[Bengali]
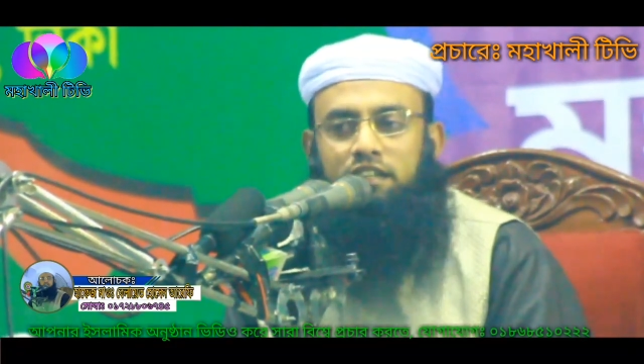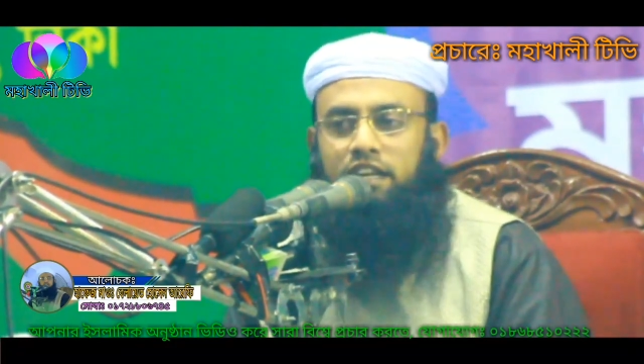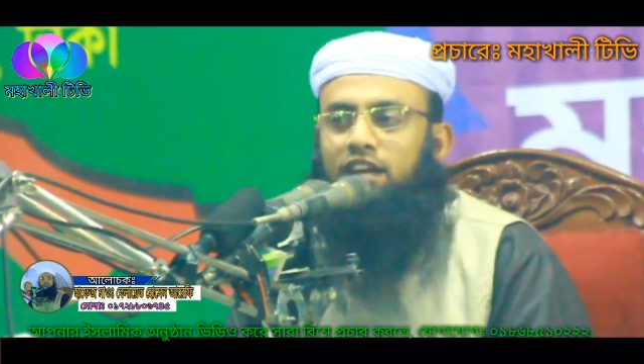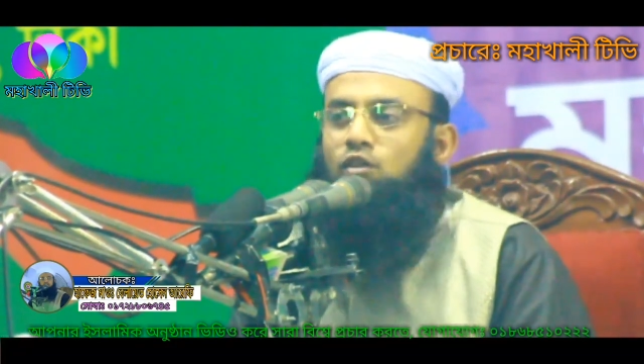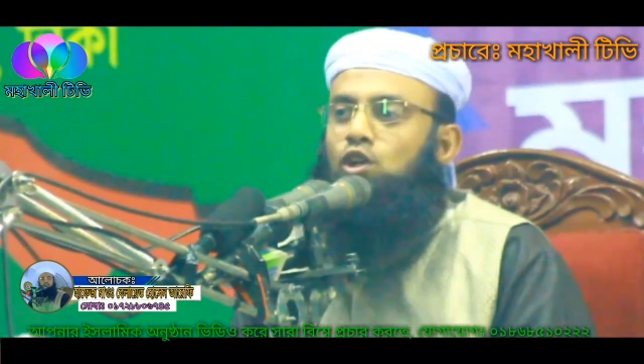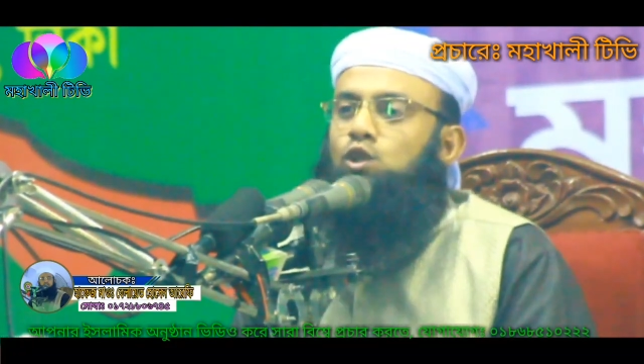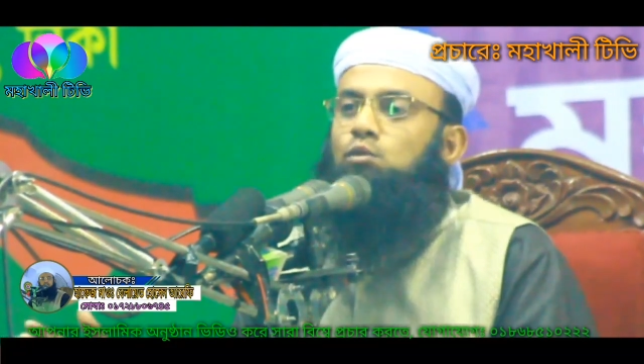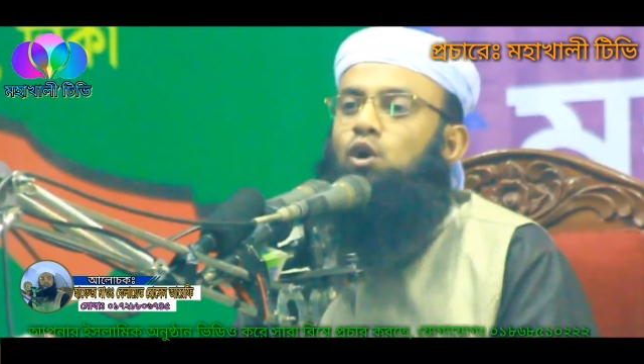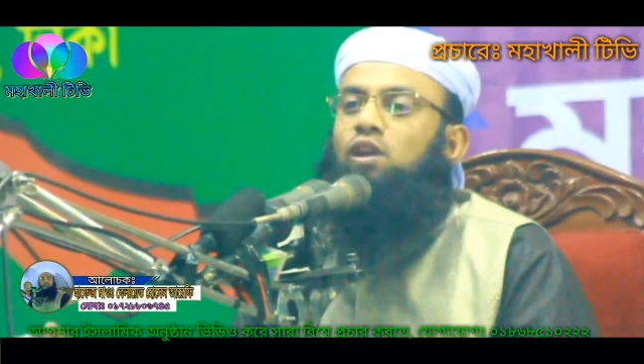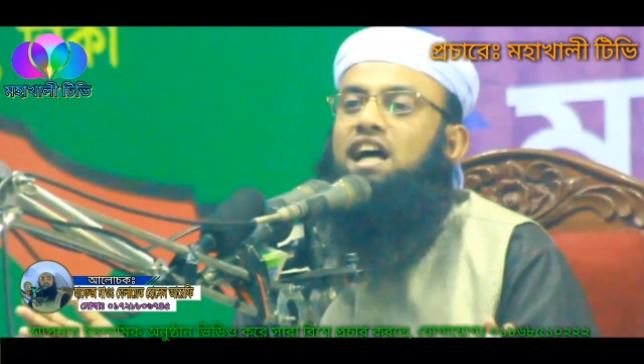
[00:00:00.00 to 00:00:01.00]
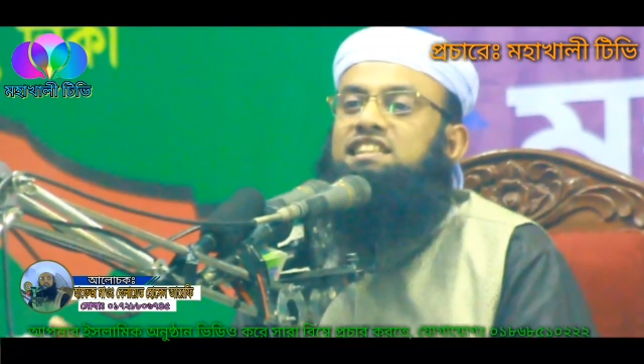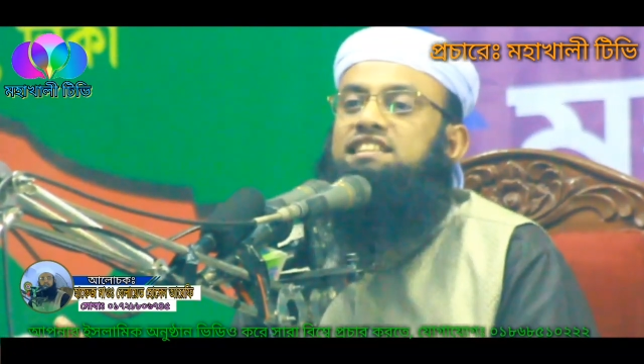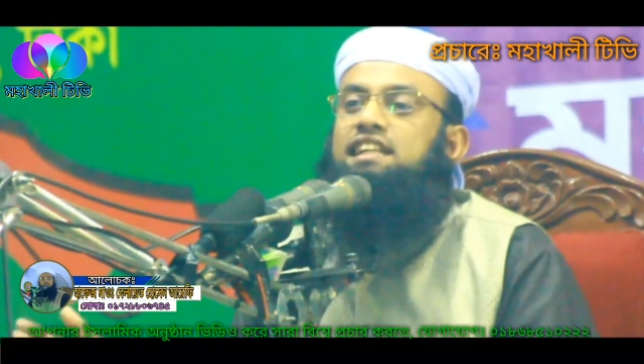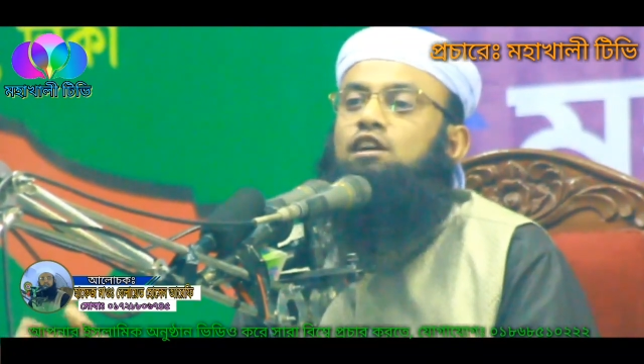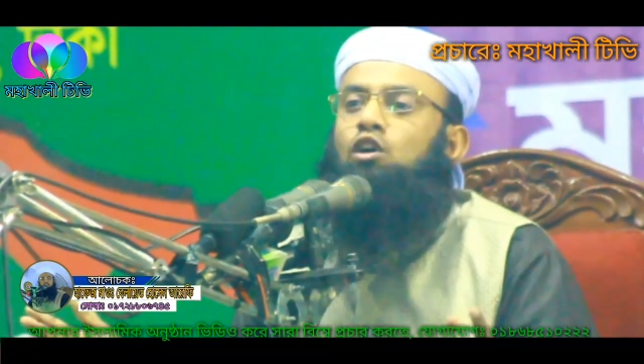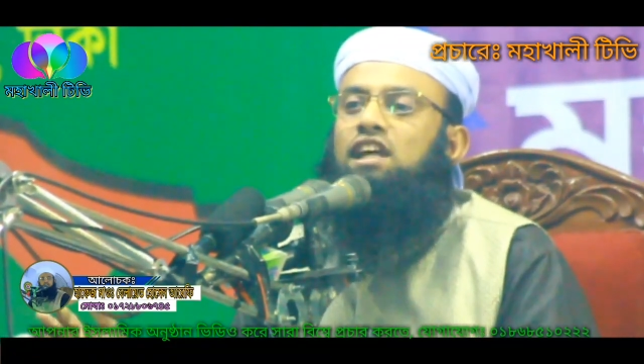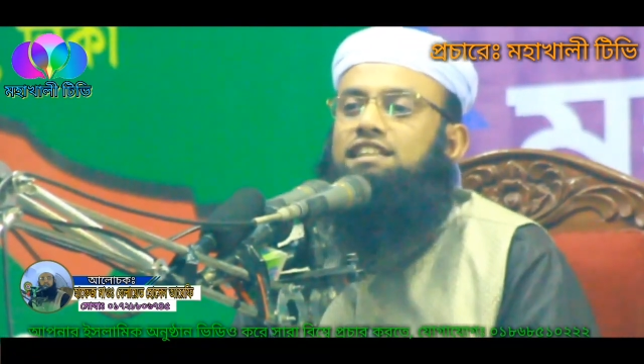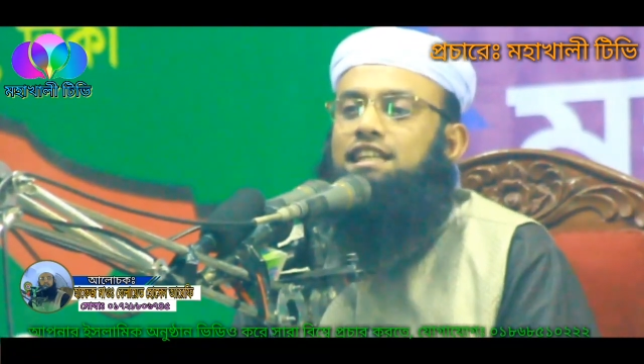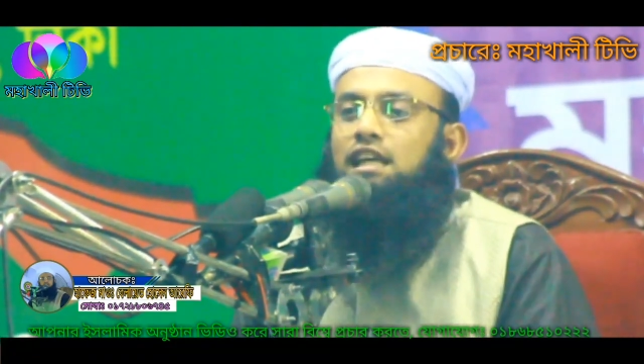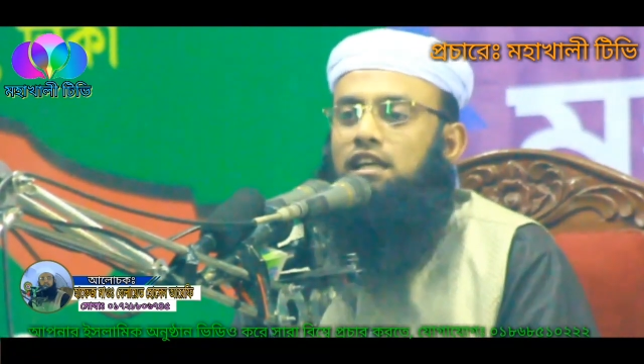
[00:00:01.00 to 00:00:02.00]
এ কত বড় নাস্তিক হলে
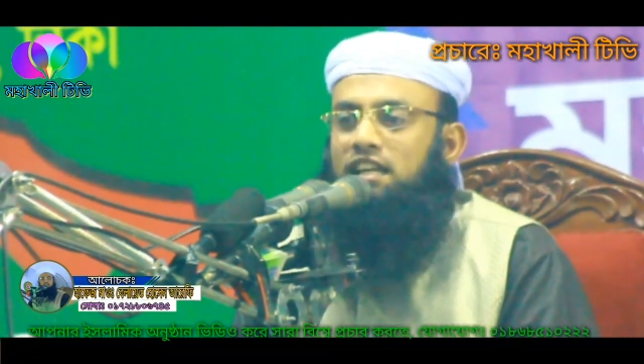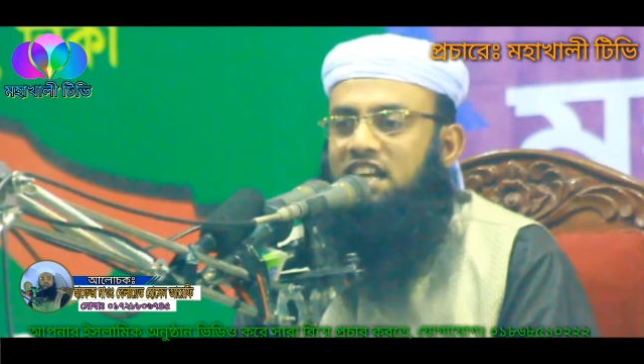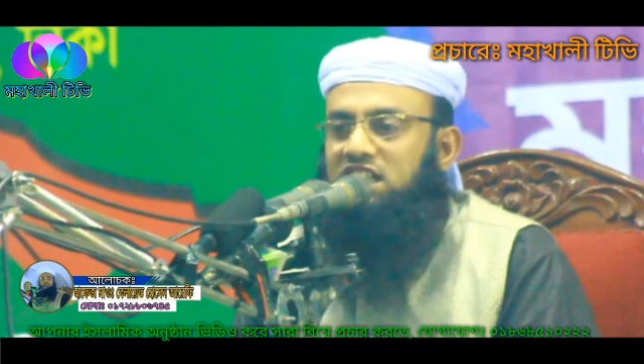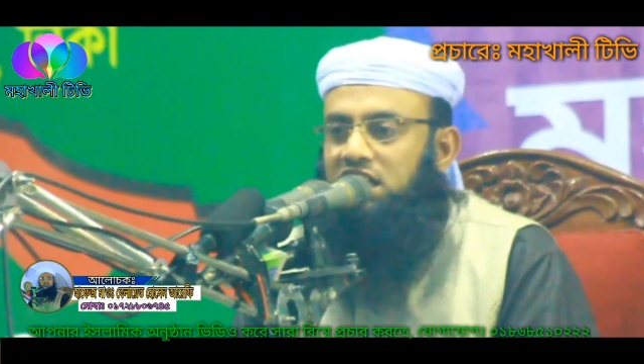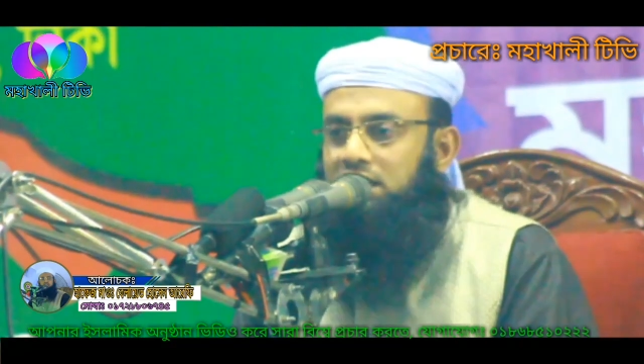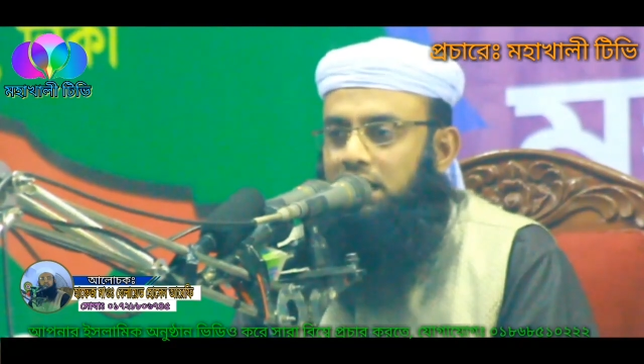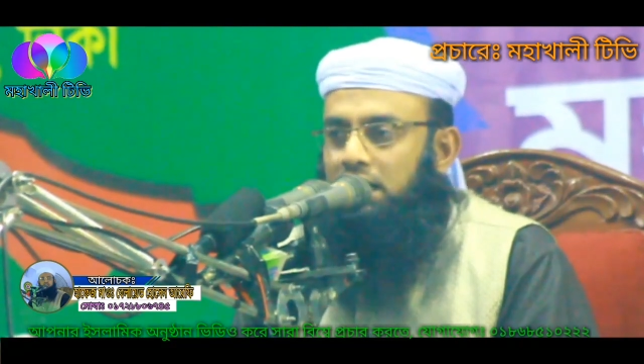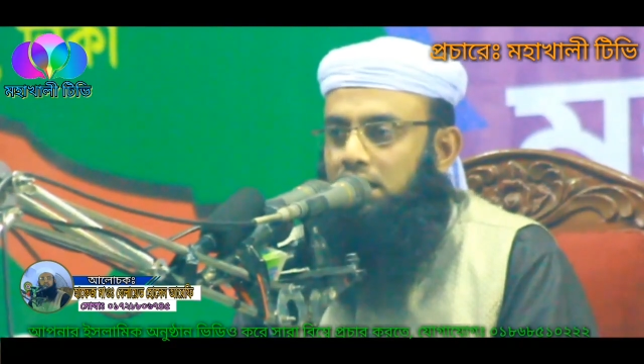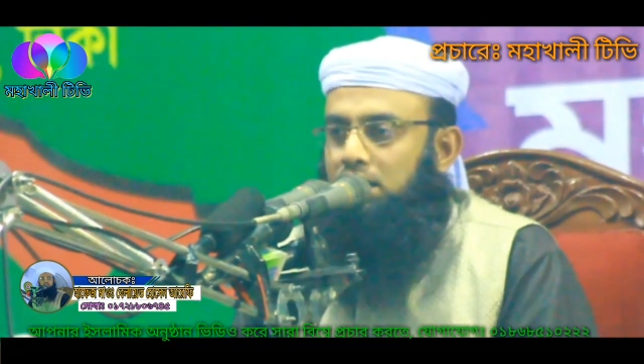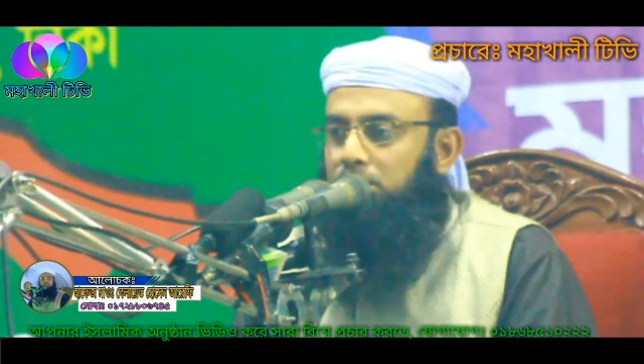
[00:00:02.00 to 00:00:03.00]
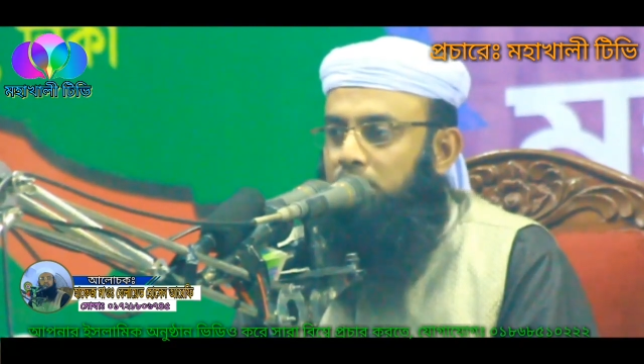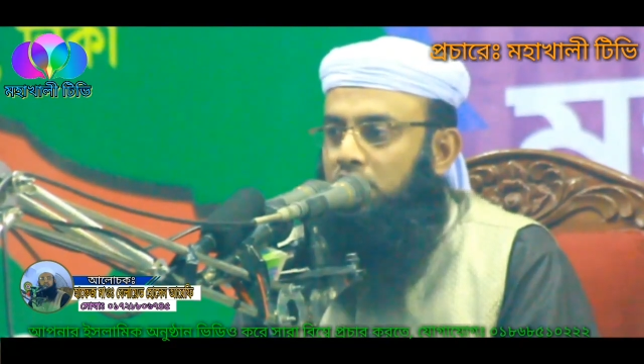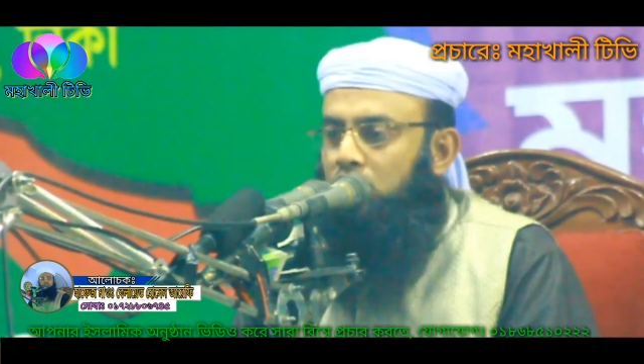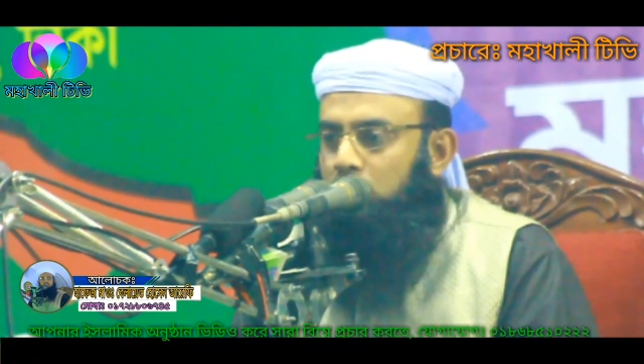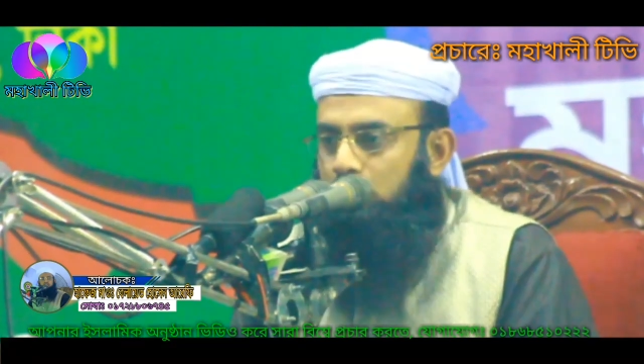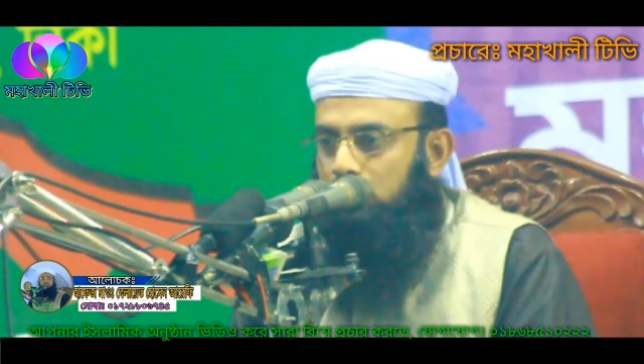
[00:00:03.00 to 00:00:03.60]
আজকে রাশেদ খান মেনন